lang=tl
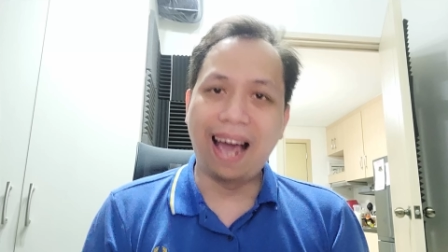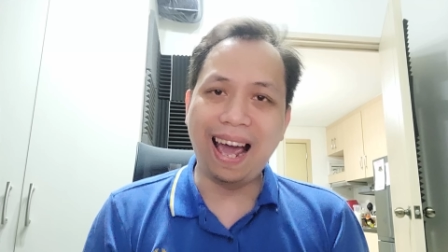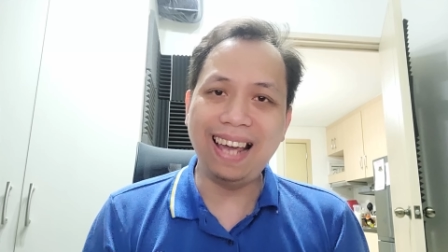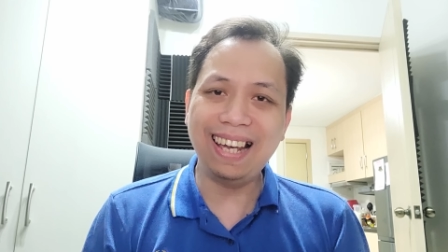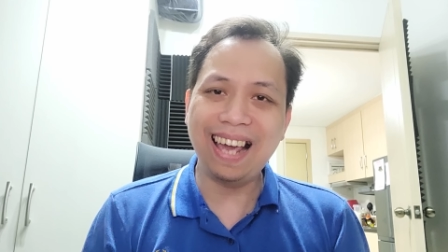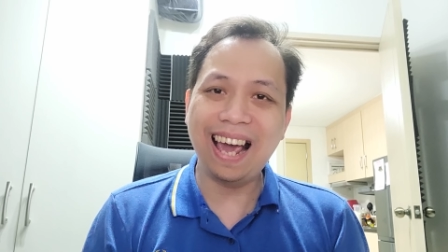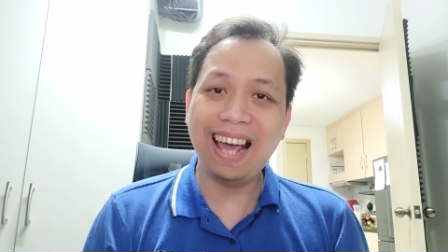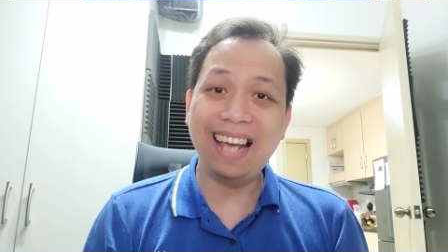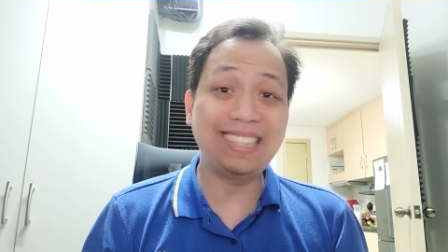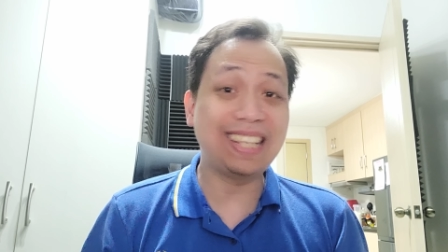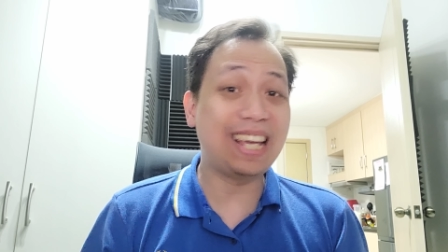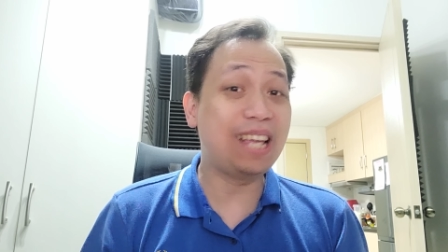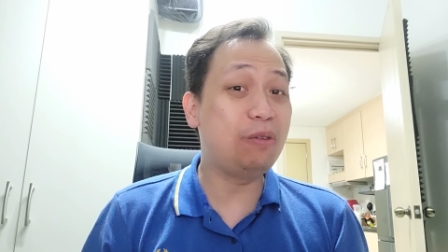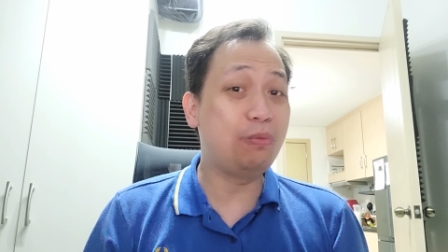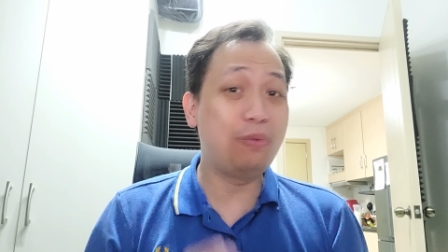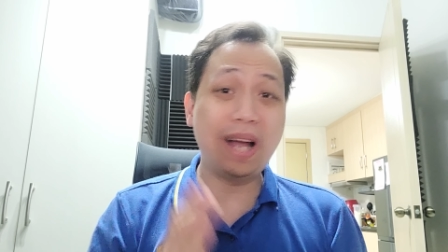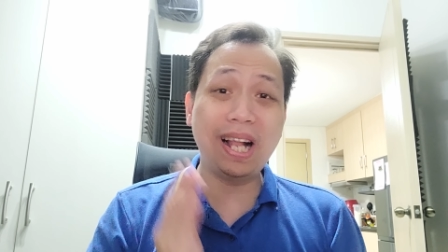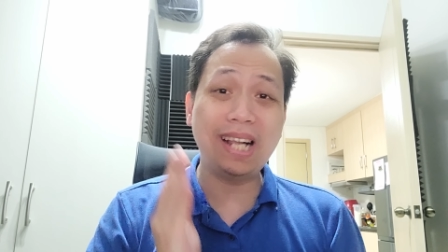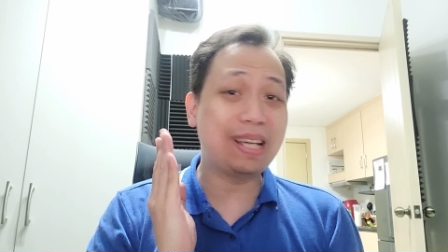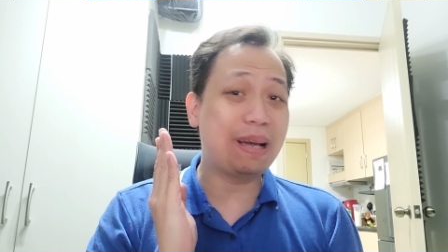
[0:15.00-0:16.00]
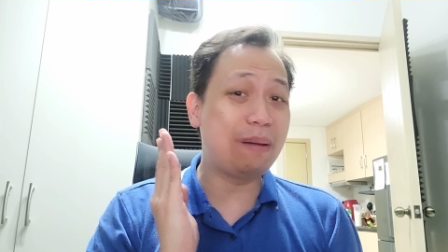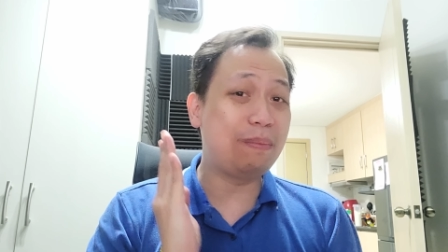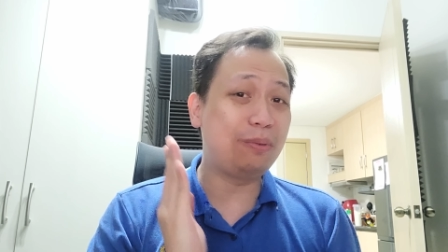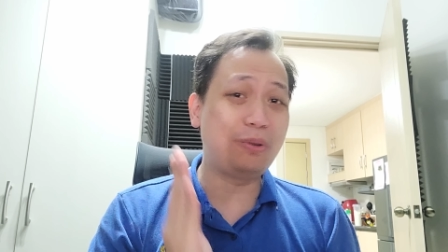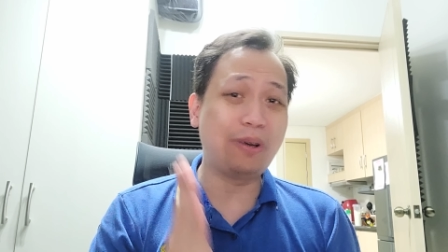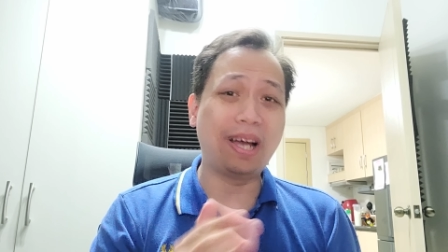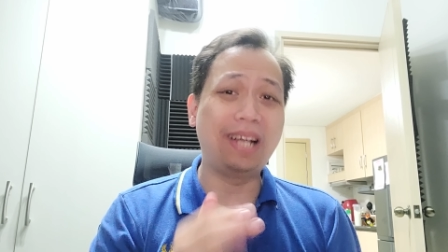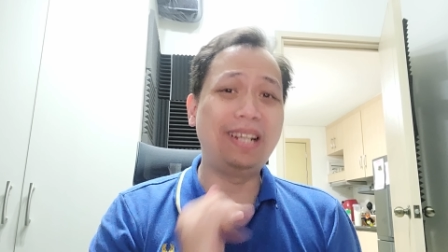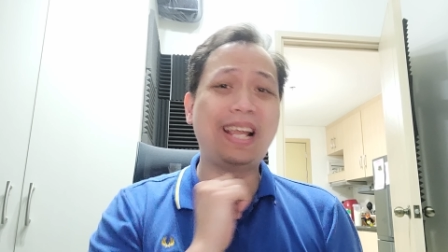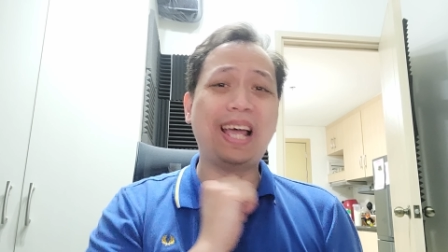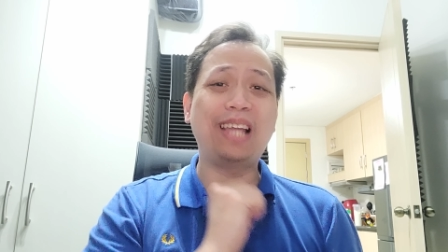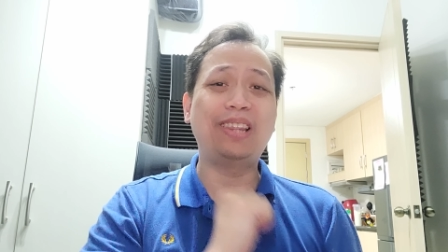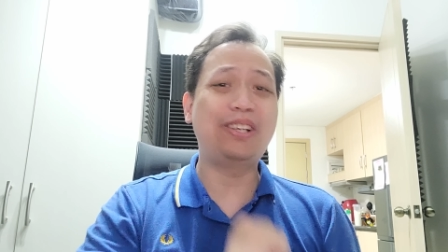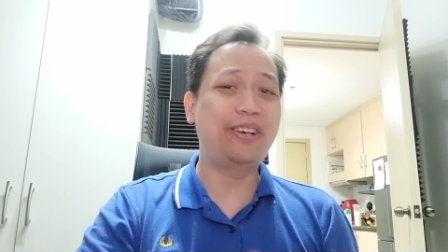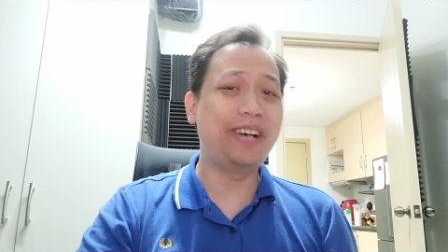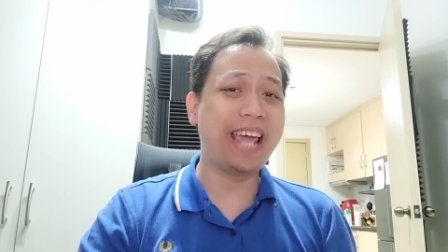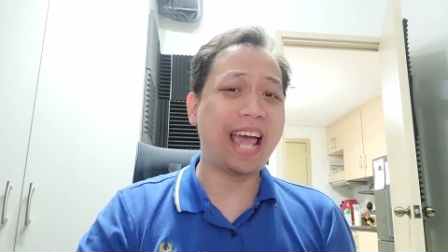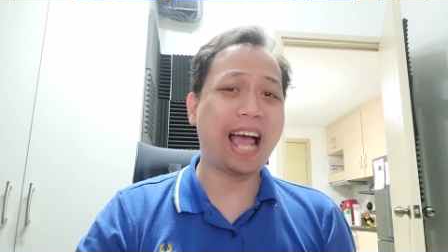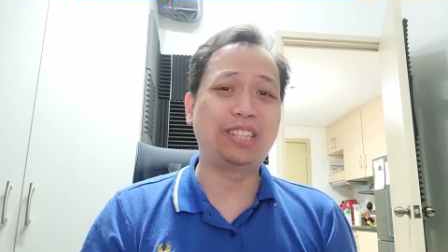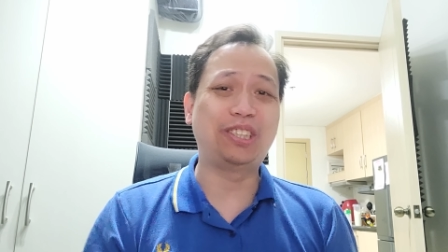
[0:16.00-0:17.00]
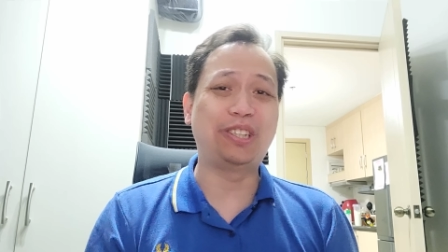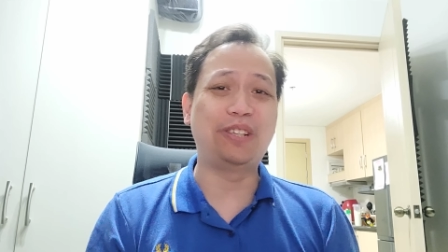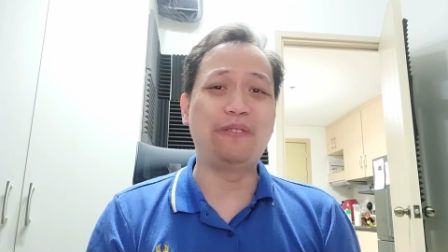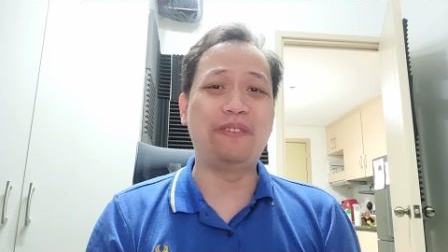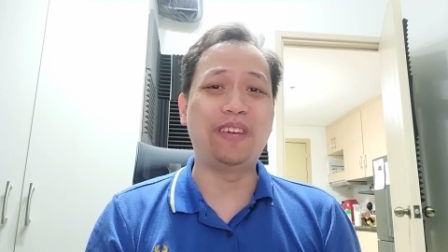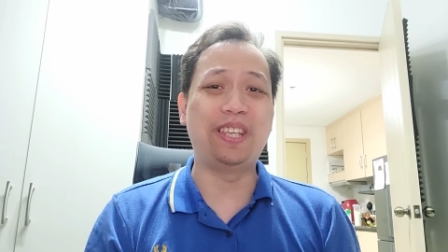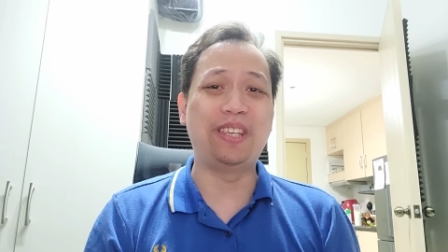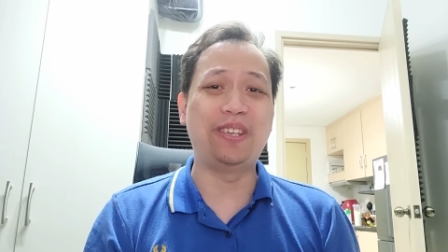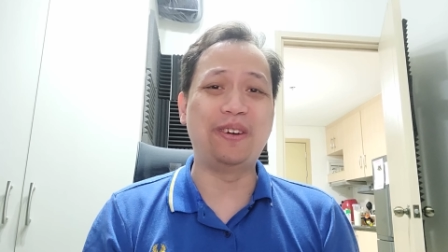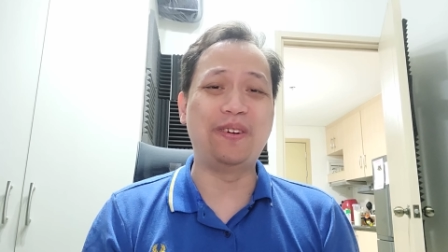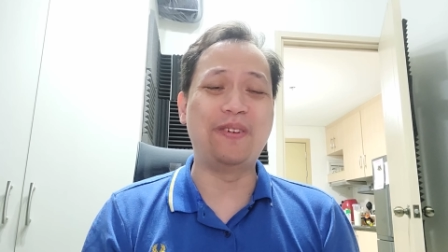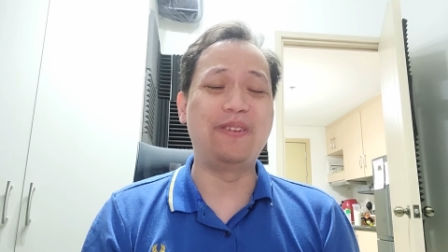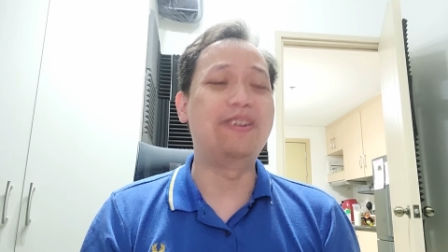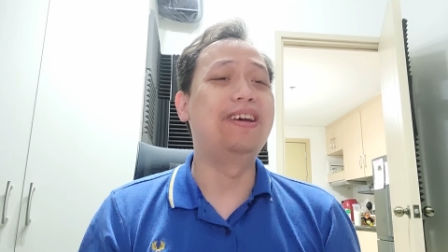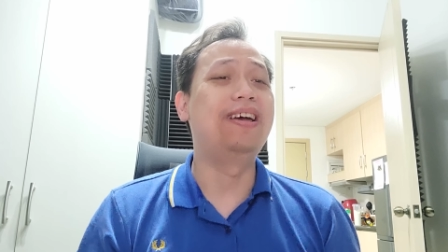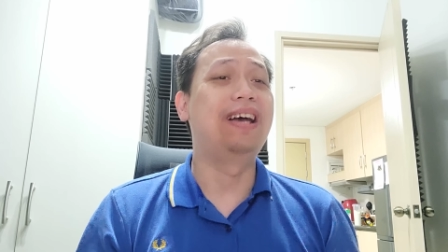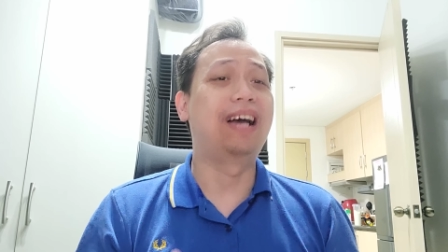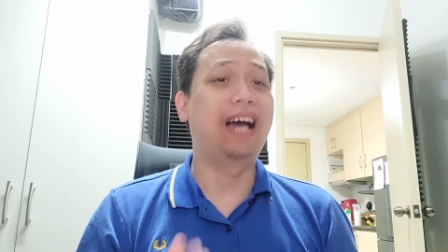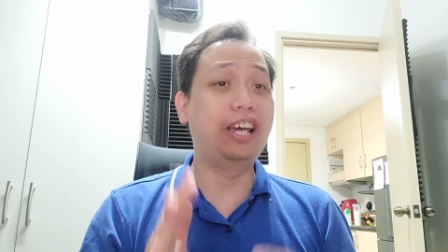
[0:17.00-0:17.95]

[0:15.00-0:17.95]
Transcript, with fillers: Hi guys and welcome to another reaction video.